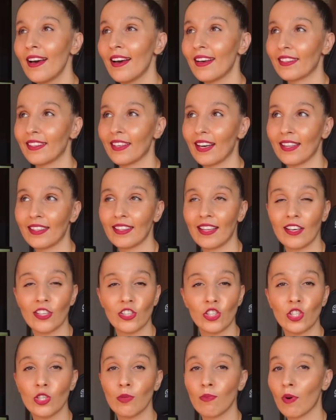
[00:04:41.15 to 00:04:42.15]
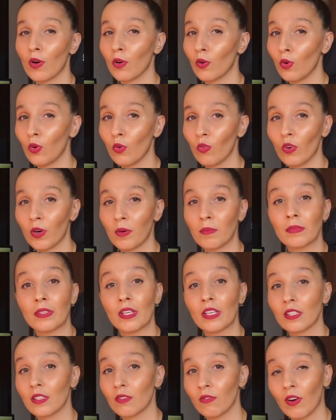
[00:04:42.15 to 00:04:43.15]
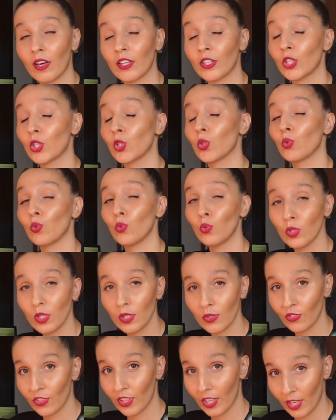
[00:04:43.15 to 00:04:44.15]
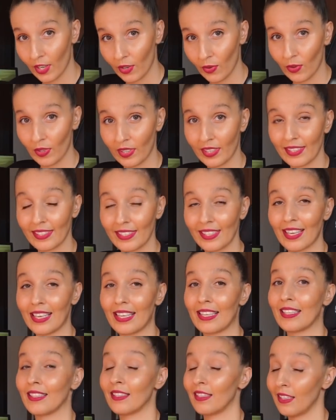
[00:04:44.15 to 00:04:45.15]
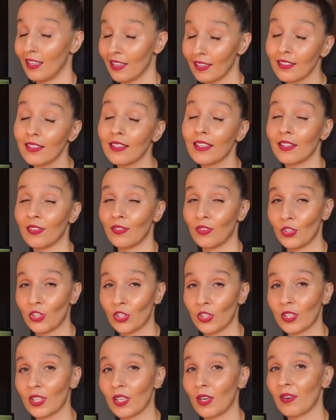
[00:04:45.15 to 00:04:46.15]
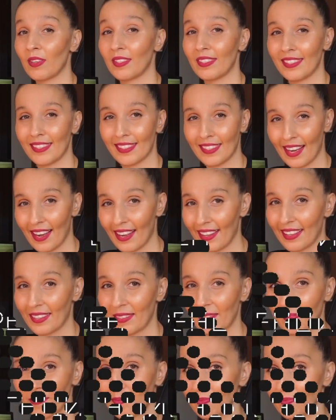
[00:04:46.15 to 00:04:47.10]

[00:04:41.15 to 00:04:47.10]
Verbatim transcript: Я даже не могу вам назвать ту сферу, где нет графического дизайна.